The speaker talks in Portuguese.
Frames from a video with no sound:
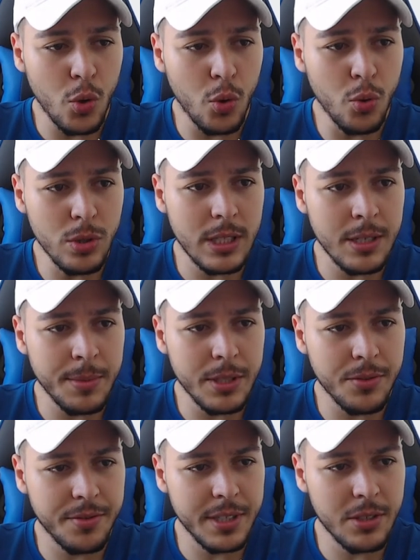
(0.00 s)
o time
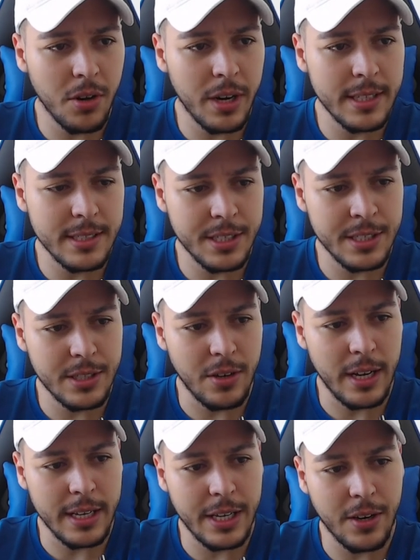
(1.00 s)
do Vitória, se a gente
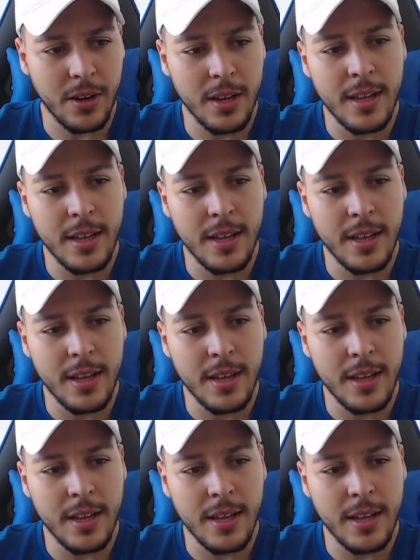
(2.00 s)
olha aqui, ó,